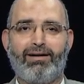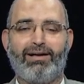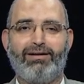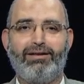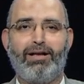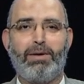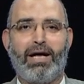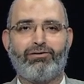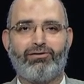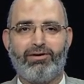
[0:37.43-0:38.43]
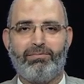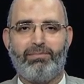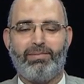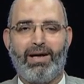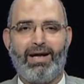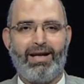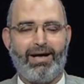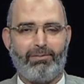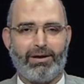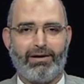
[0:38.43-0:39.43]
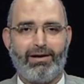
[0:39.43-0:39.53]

جديدة مع الطب الآمن